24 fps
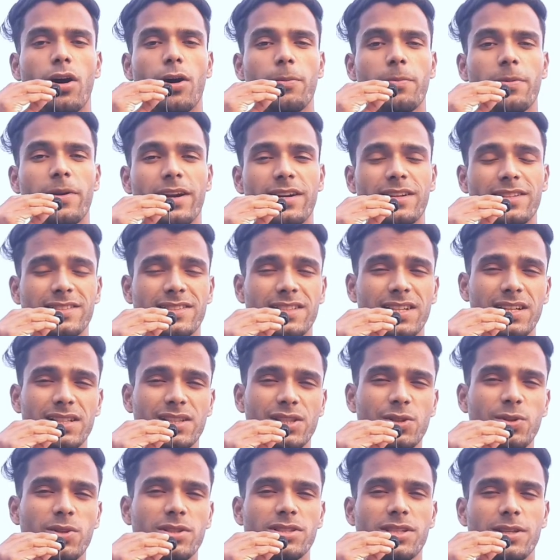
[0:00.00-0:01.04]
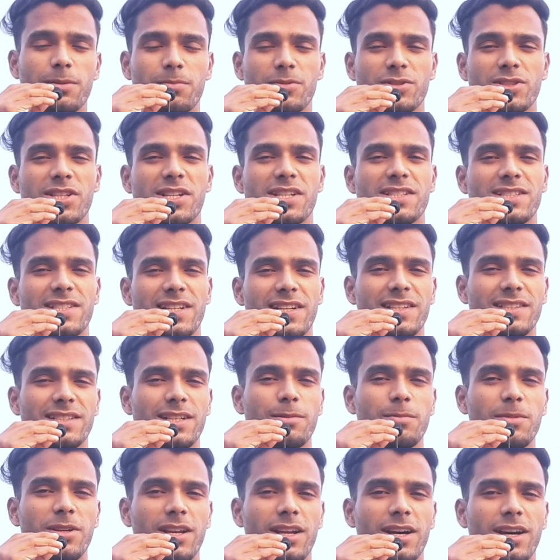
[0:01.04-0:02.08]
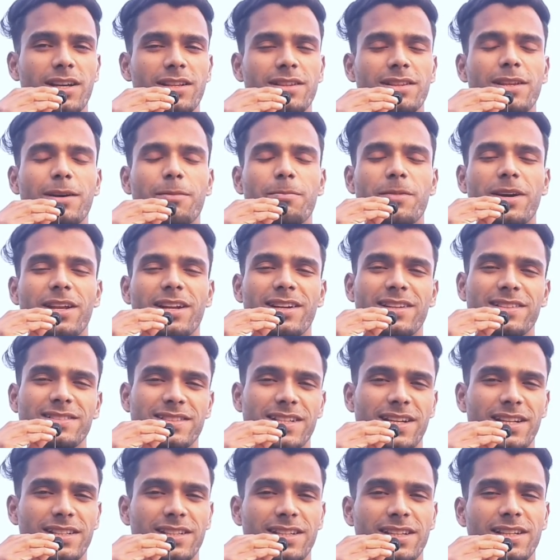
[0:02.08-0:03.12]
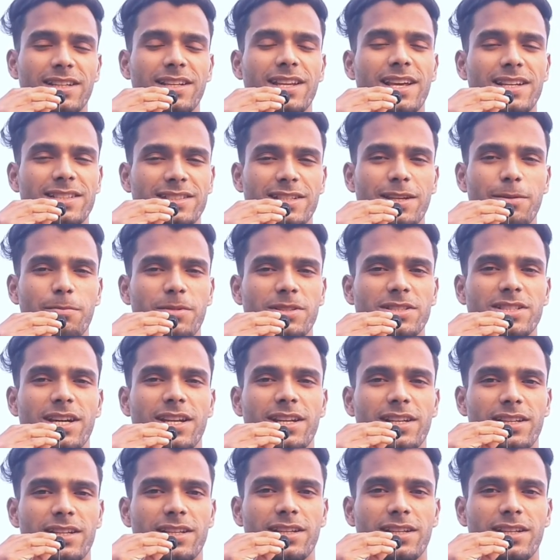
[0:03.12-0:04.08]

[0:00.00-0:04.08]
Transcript: और प्रैक्टिस करते हुए जब मुझे अच्छा रिजल्ट मिला तब मैंने डिसाइड की नेक्स्ट स्टेप में जाने